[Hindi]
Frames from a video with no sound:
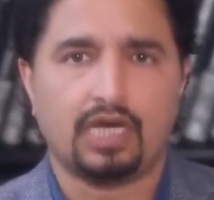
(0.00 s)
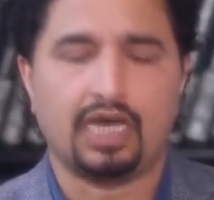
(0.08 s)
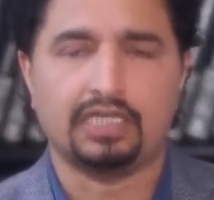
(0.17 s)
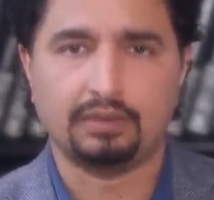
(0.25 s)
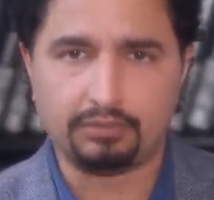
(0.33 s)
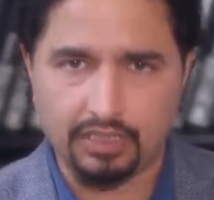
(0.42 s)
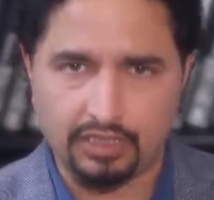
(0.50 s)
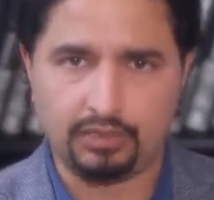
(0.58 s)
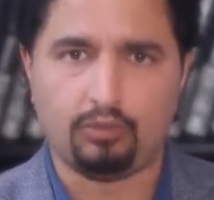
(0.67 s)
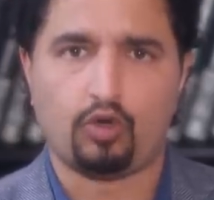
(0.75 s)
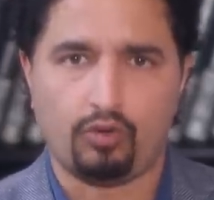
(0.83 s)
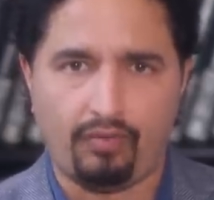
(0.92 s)
कालदम
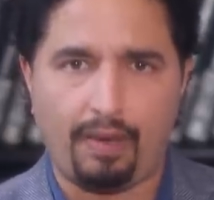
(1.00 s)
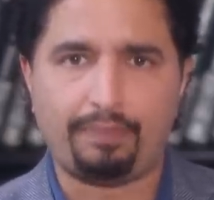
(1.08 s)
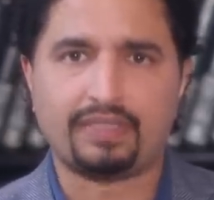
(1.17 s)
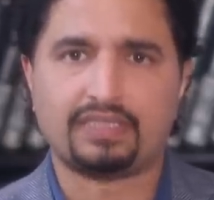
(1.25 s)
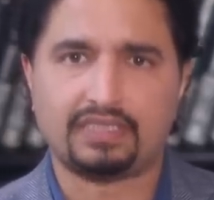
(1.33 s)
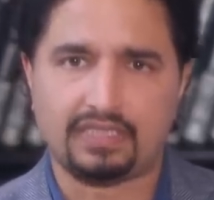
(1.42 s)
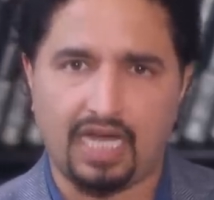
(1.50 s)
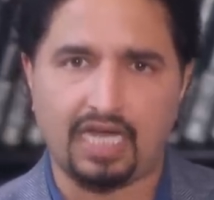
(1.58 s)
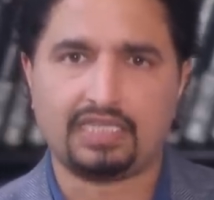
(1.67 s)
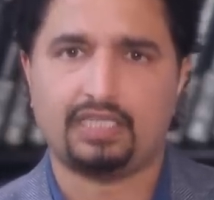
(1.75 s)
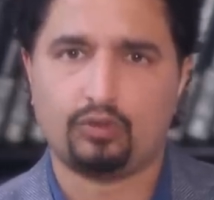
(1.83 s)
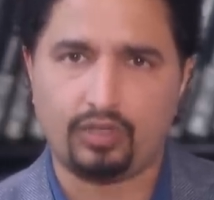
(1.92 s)
तंजीमों को वापस
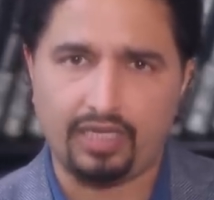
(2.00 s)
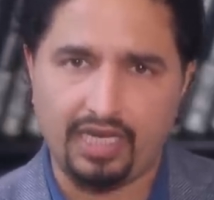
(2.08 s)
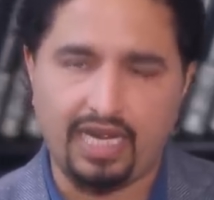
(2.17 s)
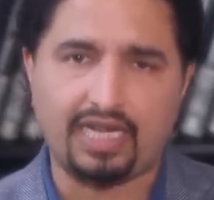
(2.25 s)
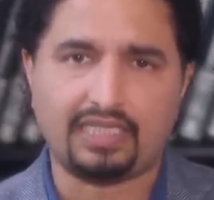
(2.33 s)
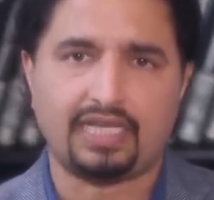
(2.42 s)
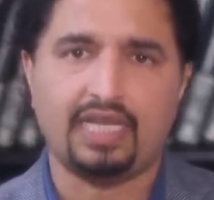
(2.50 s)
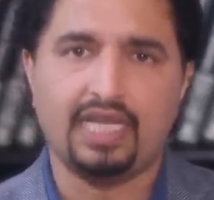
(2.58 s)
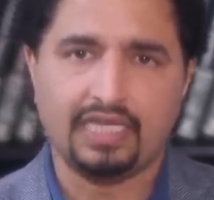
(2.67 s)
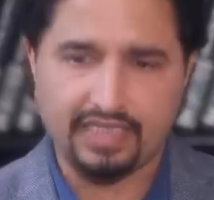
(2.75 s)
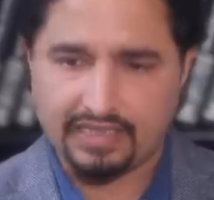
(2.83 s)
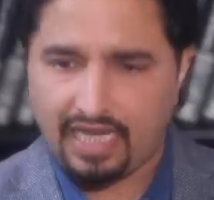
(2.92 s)
साथ इन्होंने लाना था
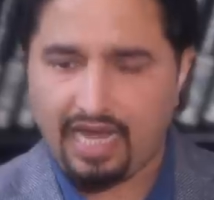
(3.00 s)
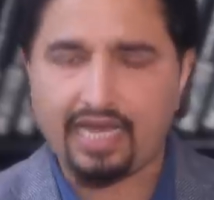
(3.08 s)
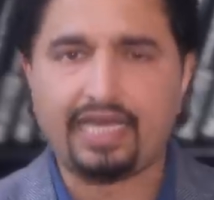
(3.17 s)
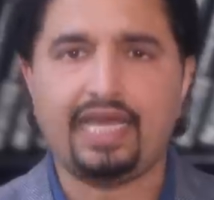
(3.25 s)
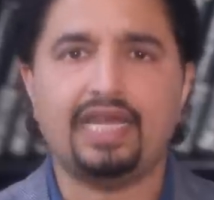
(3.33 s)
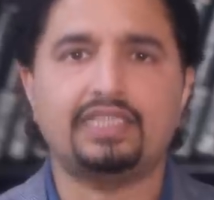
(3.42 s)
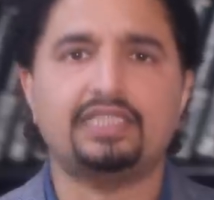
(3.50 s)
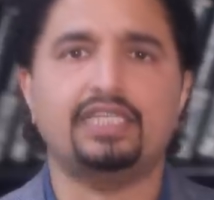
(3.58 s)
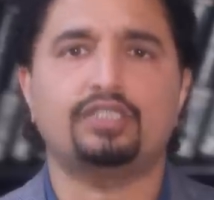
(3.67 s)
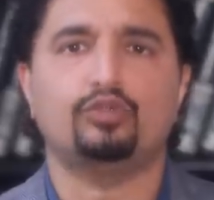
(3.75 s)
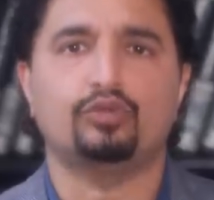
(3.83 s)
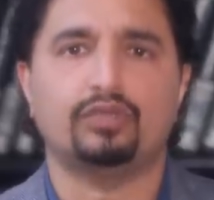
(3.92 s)
ये सारा खेल
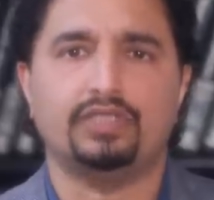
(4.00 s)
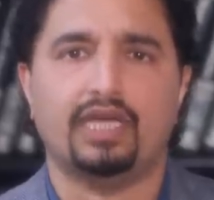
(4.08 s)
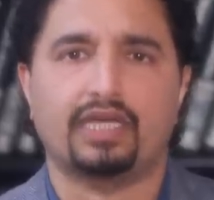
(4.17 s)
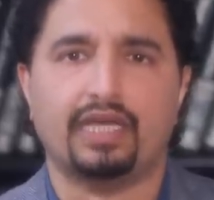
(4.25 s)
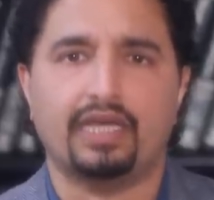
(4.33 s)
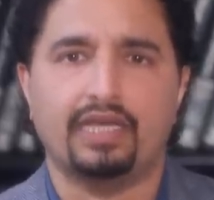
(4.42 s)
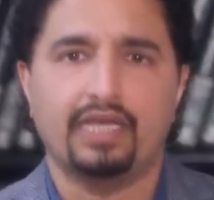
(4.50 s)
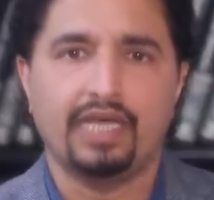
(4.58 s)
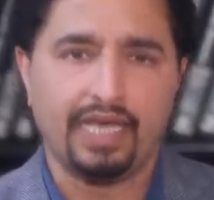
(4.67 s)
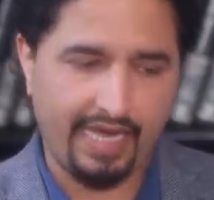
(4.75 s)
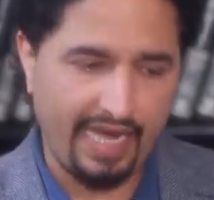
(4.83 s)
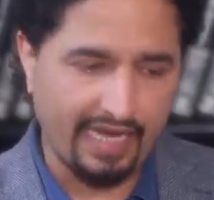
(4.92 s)
इसीलिए शुरू किया गया
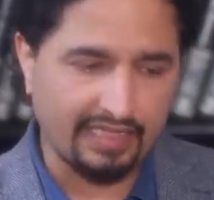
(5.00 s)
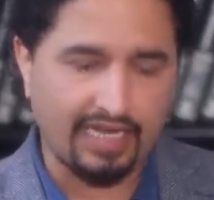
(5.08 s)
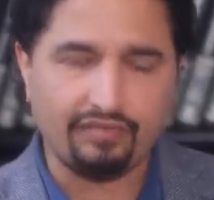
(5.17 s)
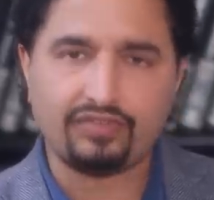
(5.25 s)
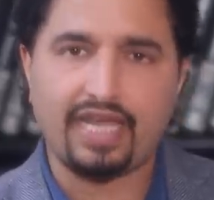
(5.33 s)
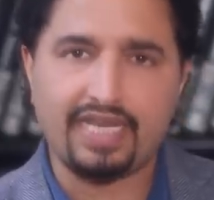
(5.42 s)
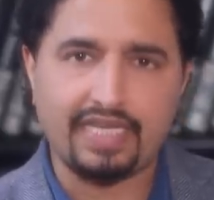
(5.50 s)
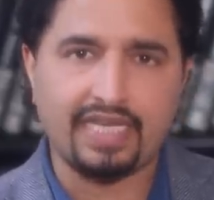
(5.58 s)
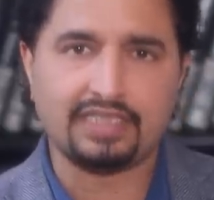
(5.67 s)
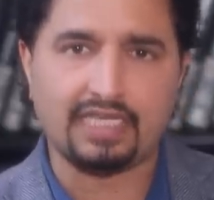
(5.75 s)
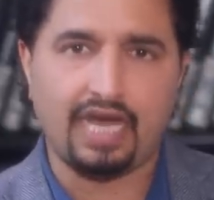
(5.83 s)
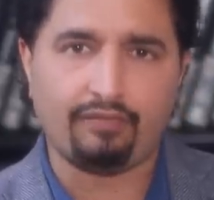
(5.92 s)
एक तरफ तहरीक
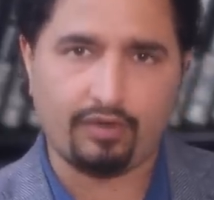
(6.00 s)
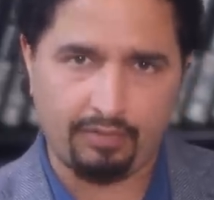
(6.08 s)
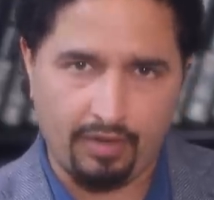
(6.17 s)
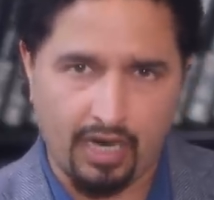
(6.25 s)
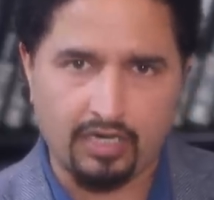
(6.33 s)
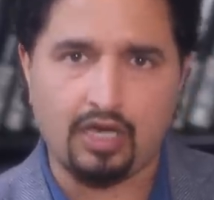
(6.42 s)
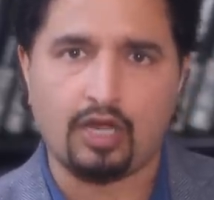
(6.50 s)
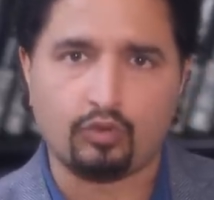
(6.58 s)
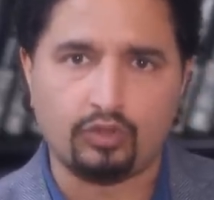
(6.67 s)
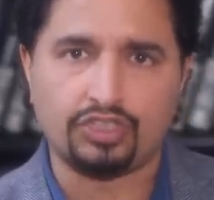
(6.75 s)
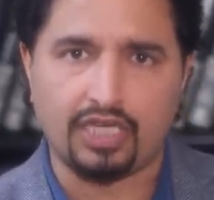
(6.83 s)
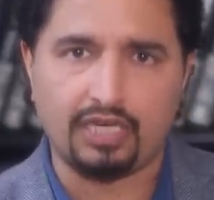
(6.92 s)
इंसाफ और इमरान खान
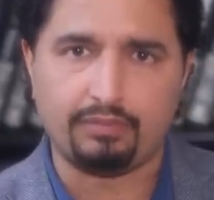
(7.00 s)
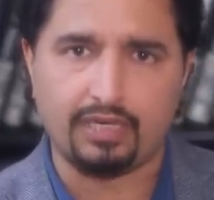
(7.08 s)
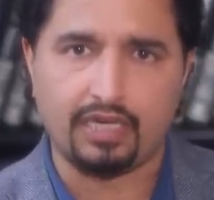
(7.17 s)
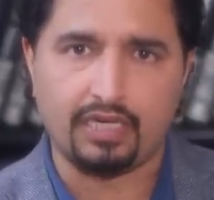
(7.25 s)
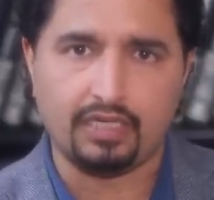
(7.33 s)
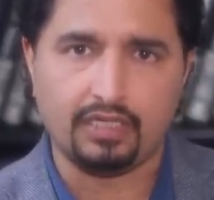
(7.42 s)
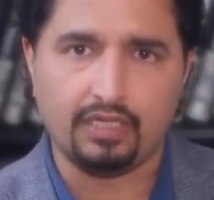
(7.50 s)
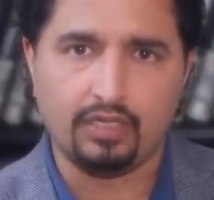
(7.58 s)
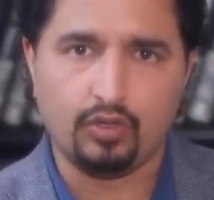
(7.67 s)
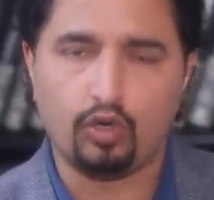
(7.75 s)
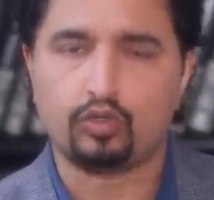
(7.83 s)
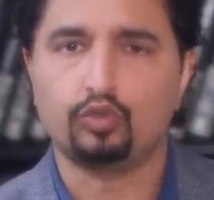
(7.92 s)
को निशाना बनाना
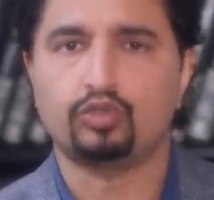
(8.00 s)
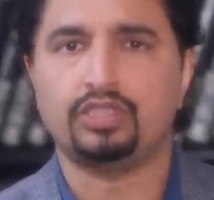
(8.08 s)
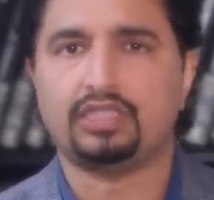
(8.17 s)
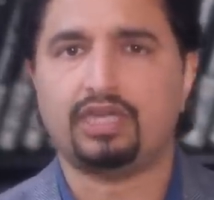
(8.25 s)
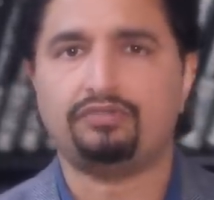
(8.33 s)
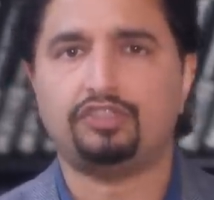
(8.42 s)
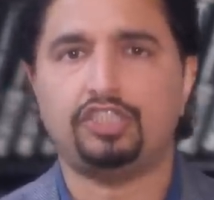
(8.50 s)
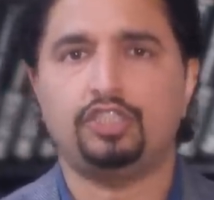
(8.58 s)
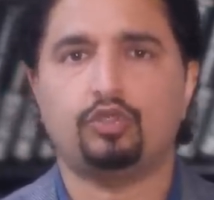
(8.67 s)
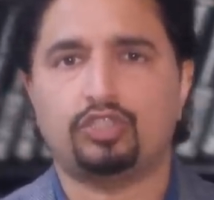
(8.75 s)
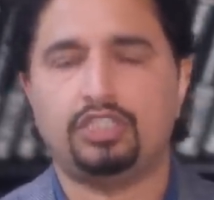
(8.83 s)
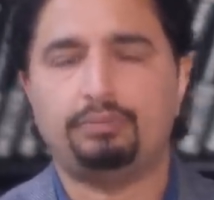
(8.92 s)
और दूसरी तरफ
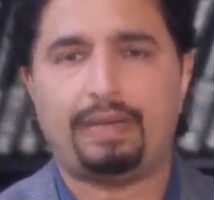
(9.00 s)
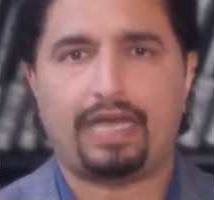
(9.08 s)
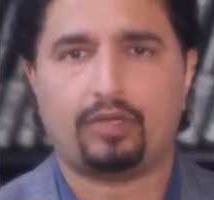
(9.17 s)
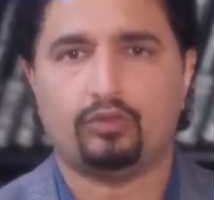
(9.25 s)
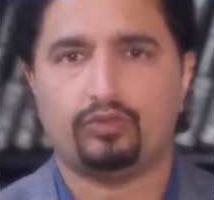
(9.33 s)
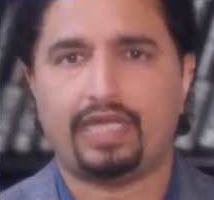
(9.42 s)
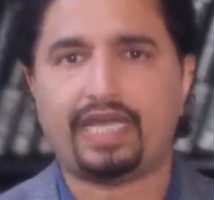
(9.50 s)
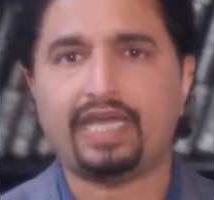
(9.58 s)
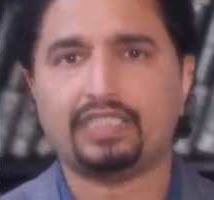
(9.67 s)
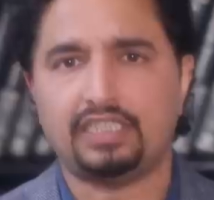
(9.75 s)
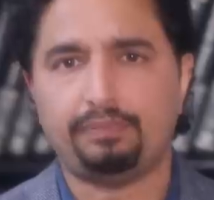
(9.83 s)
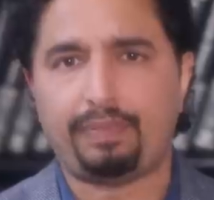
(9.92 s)
चीन और सी पैक को
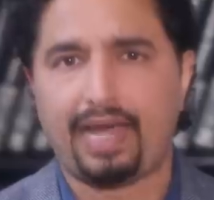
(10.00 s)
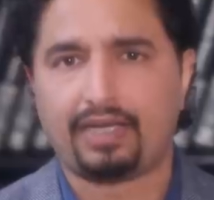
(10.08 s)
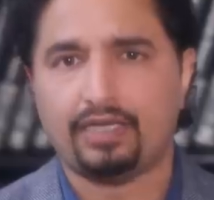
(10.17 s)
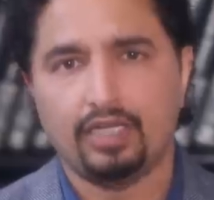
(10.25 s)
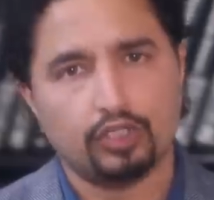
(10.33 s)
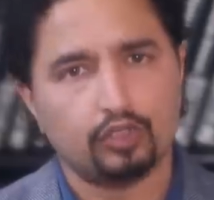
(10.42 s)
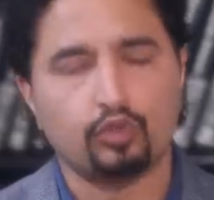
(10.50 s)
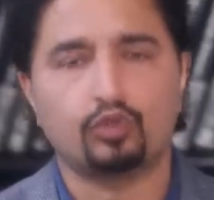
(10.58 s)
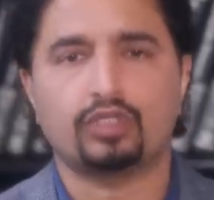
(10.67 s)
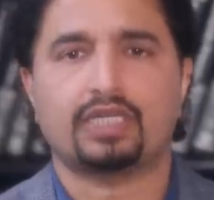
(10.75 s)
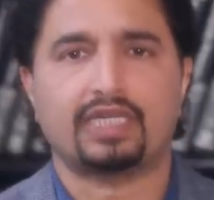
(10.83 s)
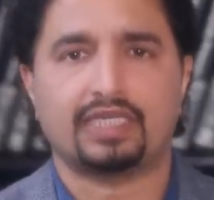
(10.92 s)
देखें सी पैक
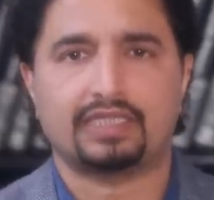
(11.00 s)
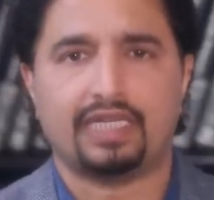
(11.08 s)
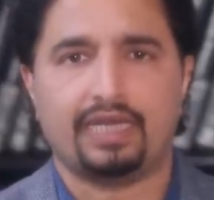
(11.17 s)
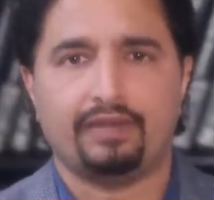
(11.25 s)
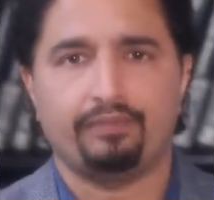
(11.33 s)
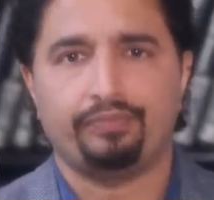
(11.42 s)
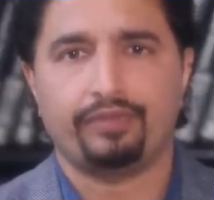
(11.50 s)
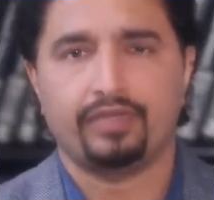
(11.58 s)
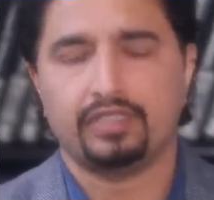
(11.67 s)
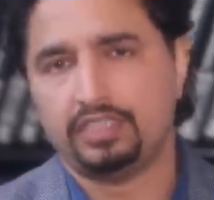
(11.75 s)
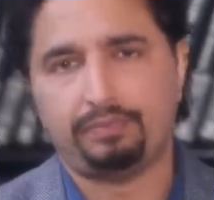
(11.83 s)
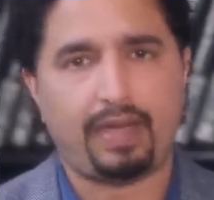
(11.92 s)
शुरू से खटकता है
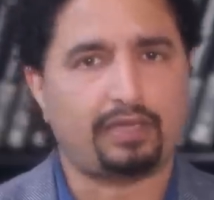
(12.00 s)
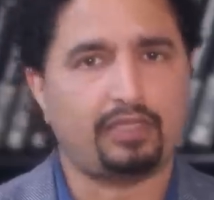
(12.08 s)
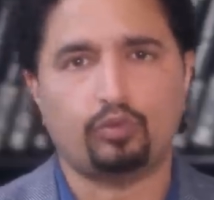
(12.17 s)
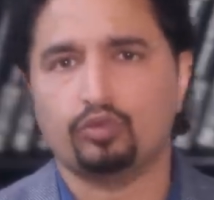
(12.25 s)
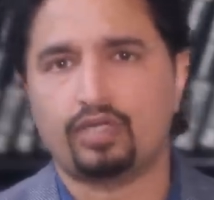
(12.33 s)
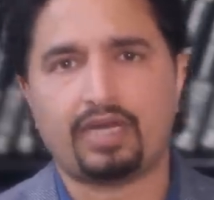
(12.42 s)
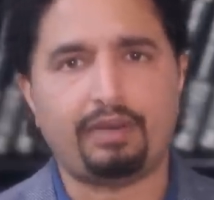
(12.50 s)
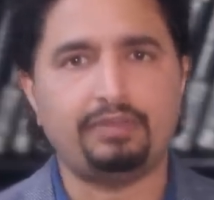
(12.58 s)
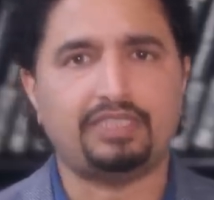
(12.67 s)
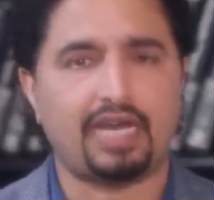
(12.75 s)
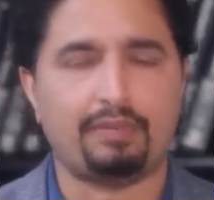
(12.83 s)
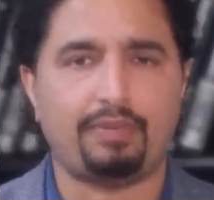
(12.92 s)
सी पैक ने गुजरना
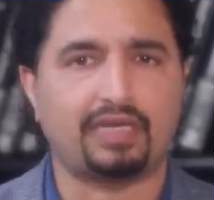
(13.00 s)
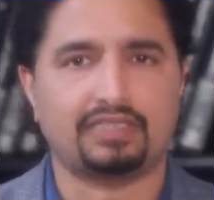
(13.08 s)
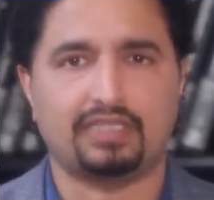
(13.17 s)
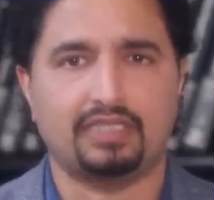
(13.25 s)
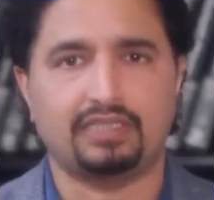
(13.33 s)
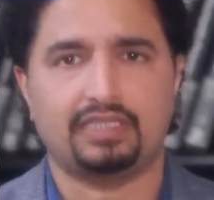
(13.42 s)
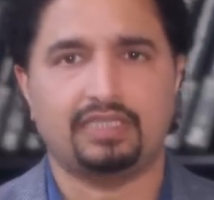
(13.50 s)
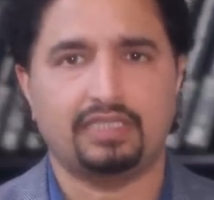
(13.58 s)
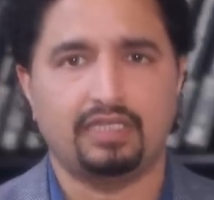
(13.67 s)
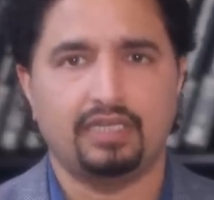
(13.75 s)
भी सारा पाकिस्तान सी